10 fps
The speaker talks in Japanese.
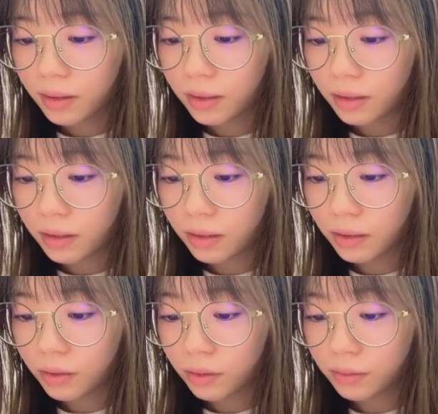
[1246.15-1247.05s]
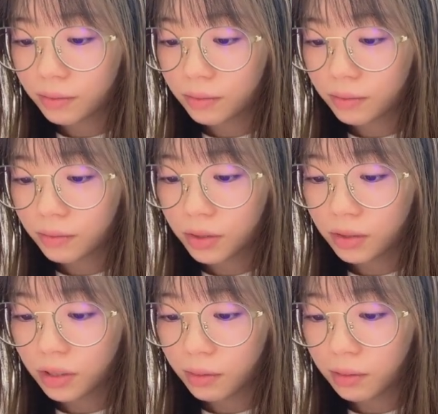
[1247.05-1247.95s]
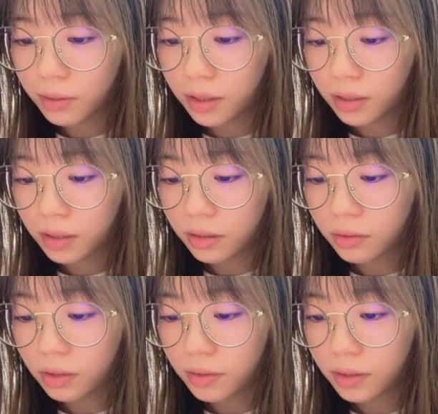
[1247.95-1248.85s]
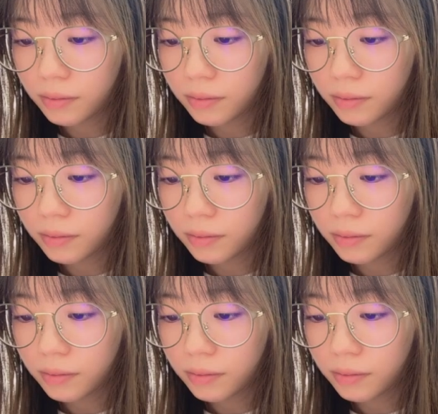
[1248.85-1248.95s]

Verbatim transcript: えっ、ー、といつ食べればいいんだこれは